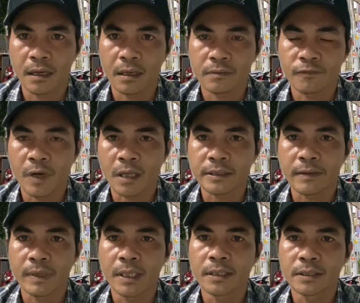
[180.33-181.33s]
ờ, vợ
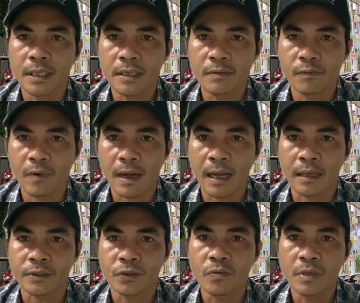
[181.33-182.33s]
chồng anh linh tý và
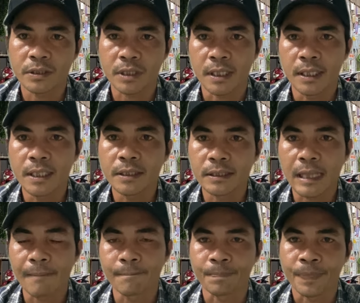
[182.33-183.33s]
chú nghệ sĩ linh
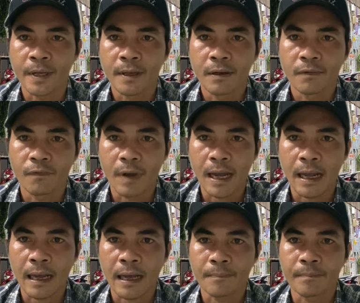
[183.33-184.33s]
tâm
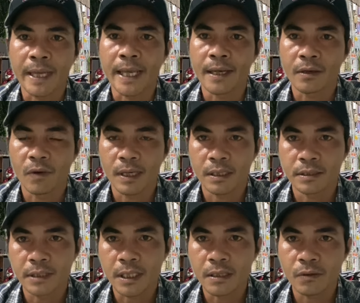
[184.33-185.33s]
và mẹ của anh
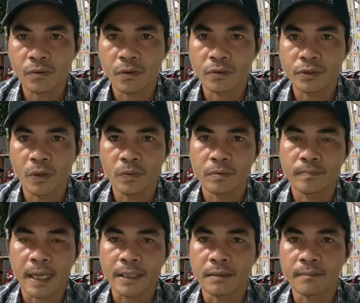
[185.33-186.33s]
linh tý luôn cô chú
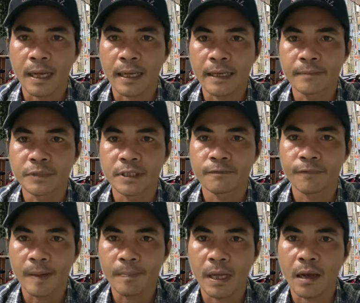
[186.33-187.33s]
mà nhưng mà em xin
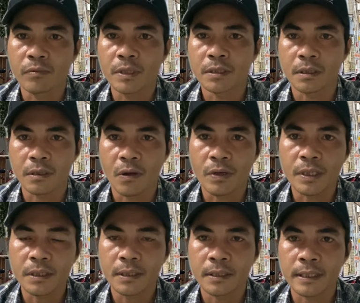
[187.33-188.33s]
phép là không có được nói
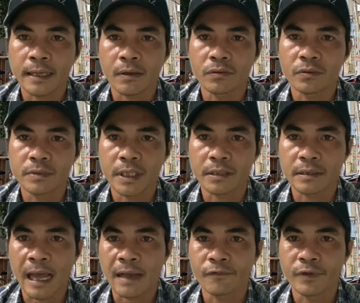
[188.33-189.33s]
ờ, nha cô chú chị
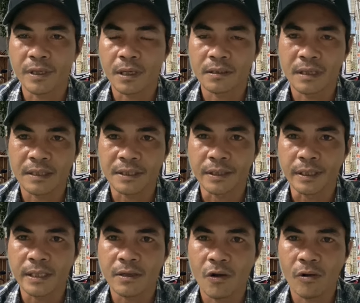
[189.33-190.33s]
tại vì là những
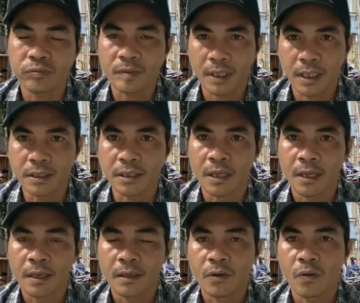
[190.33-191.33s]
cái ngôn từ
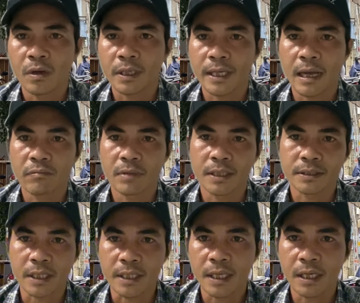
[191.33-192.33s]
của cái ông nghệ
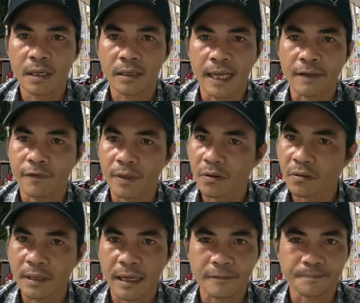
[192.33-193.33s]
sĩ hờ này phải nói
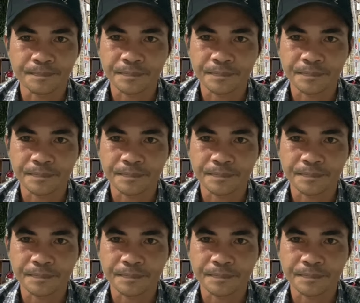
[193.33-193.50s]
rằng